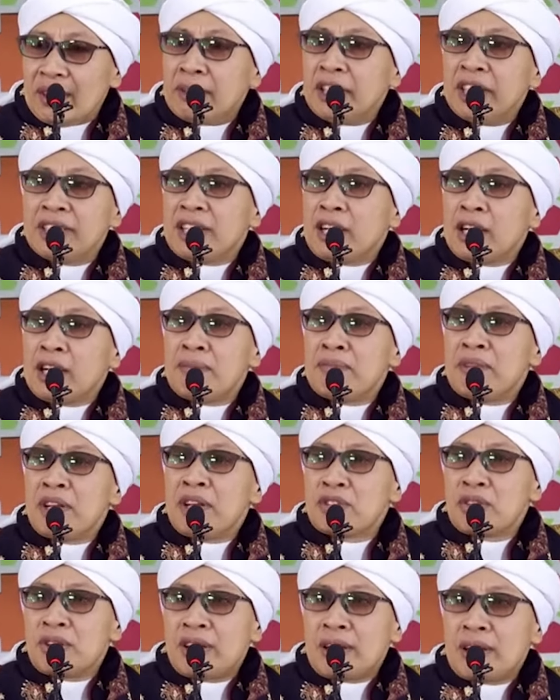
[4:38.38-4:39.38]
Yang penting jangan
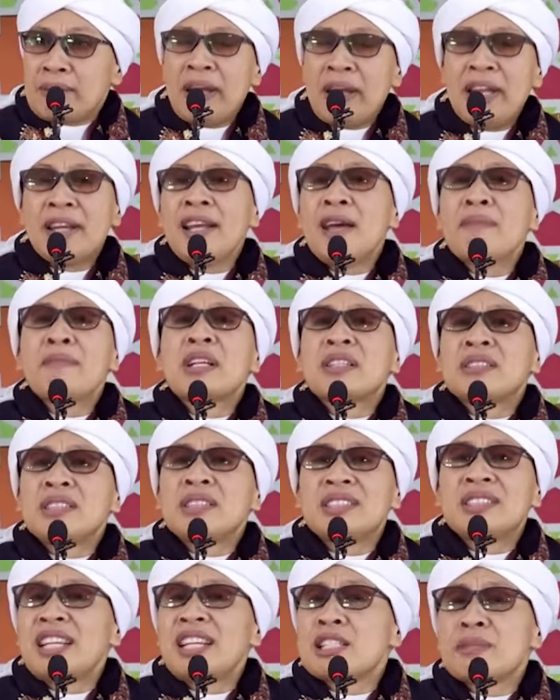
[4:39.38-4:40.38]
ambil saudara. Paling tidak
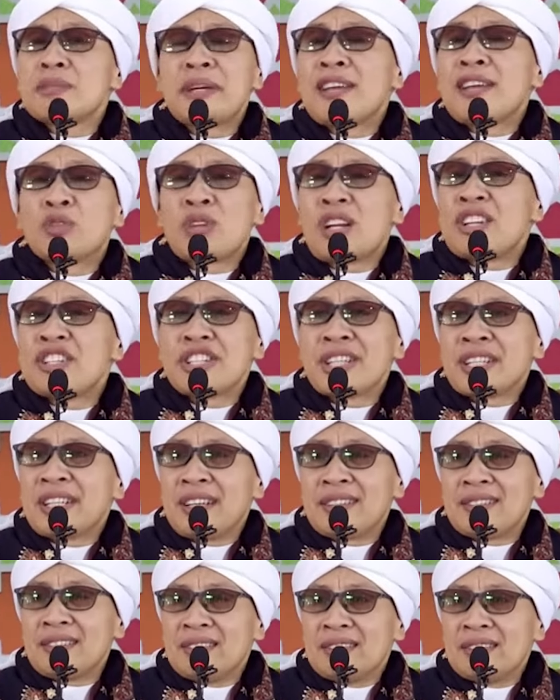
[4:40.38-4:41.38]
persis deh sebagai aturan
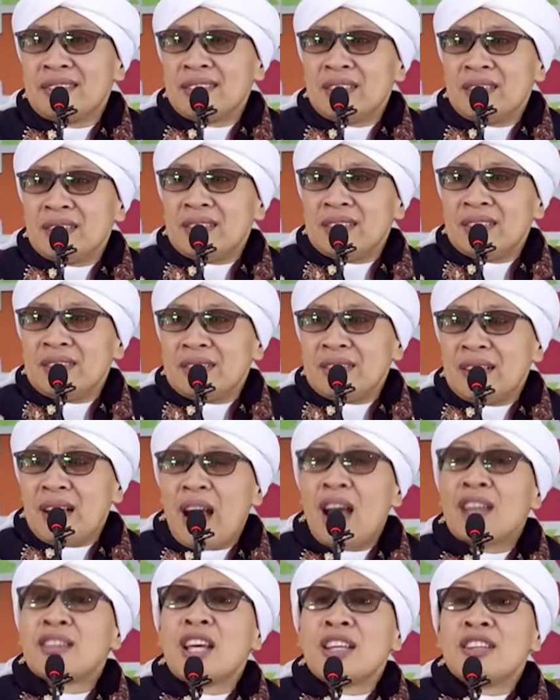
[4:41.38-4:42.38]
syariat.
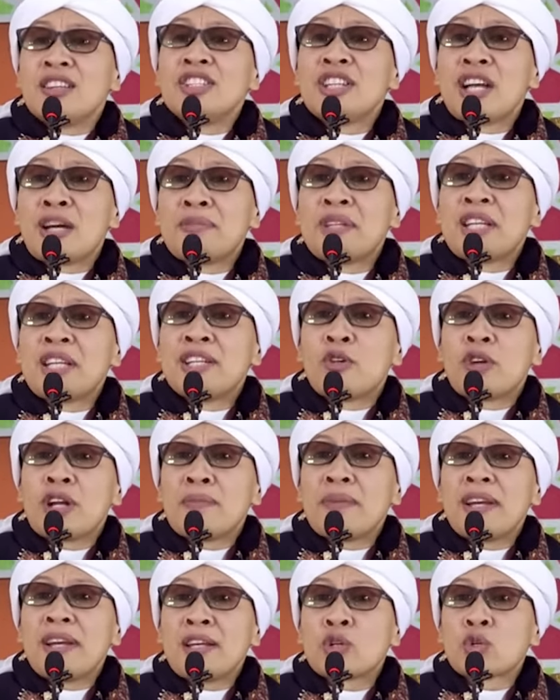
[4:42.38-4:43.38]
Hati-hati jangan menjadi
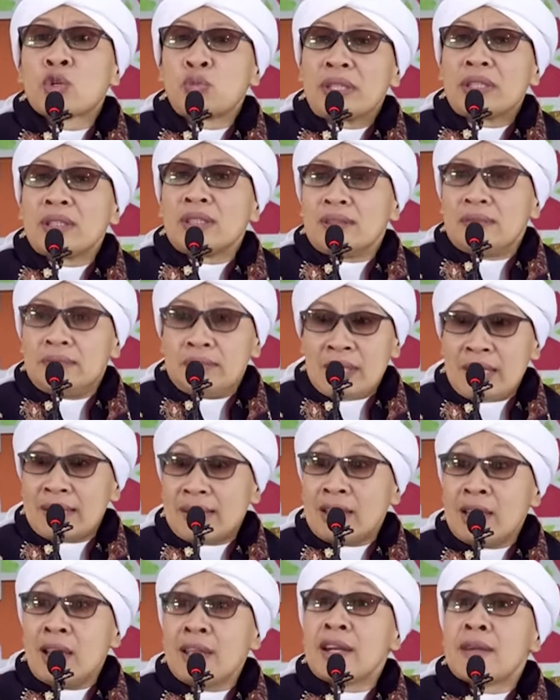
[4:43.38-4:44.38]
orang yang paling ruwet.
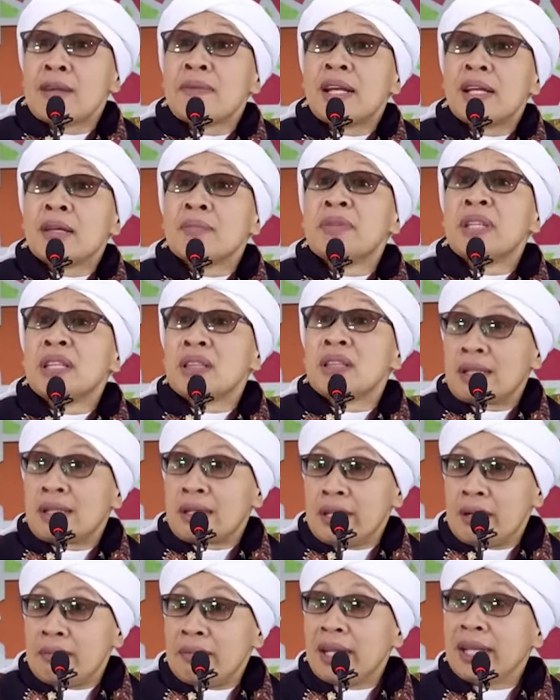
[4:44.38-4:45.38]
Biasanya yang paling
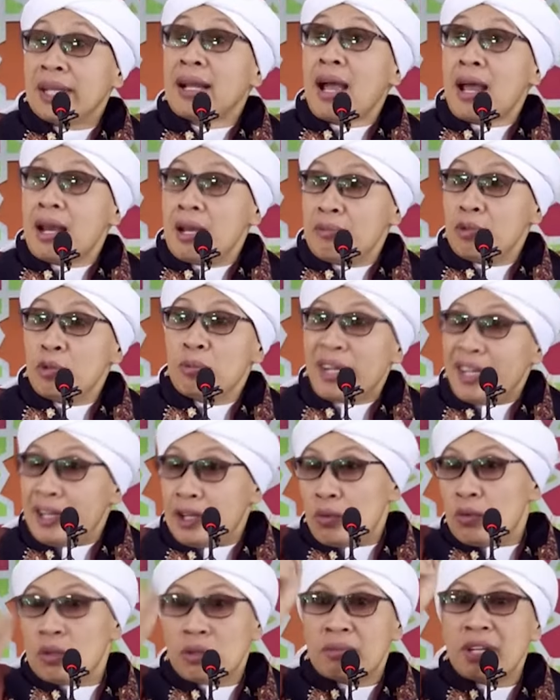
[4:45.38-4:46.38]
pinter, yang paling alim itu
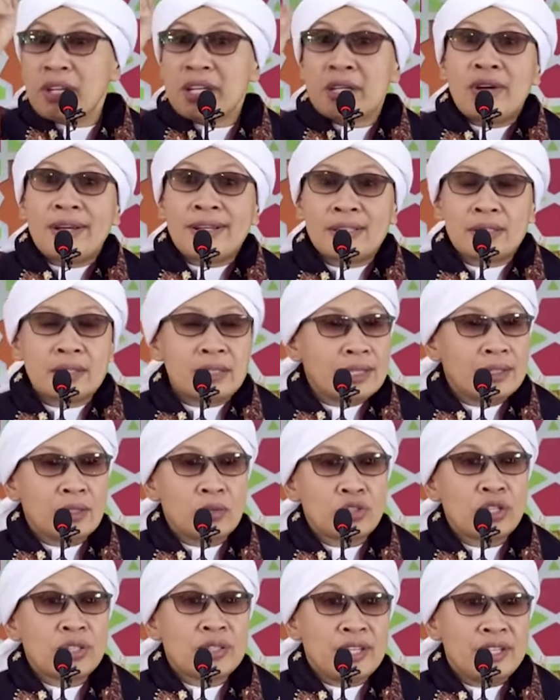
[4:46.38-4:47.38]
paling ruwet bagi waris.
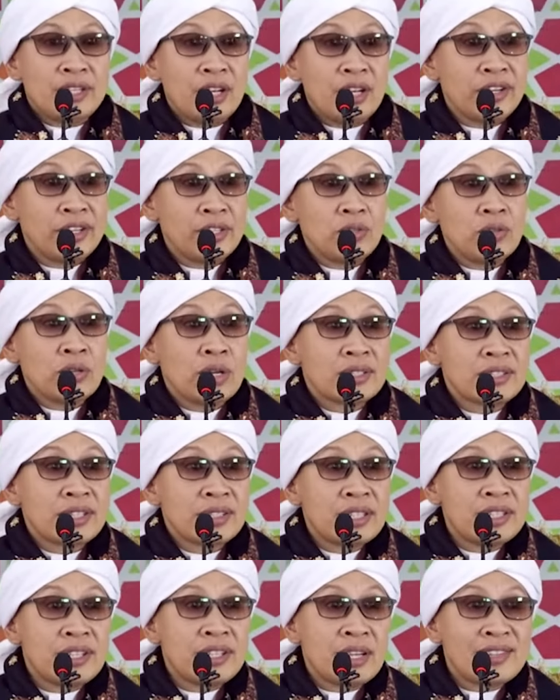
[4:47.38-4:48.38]
Tidak tahu setannya gede juga,
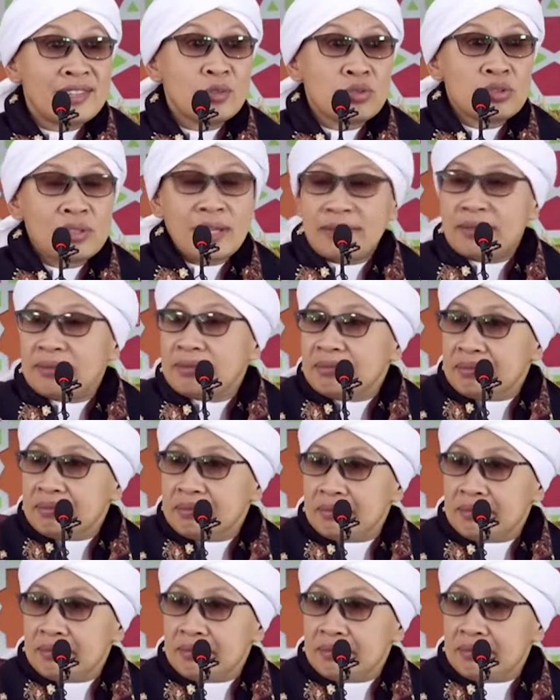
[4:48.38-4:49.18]
setannya kelas ustadz.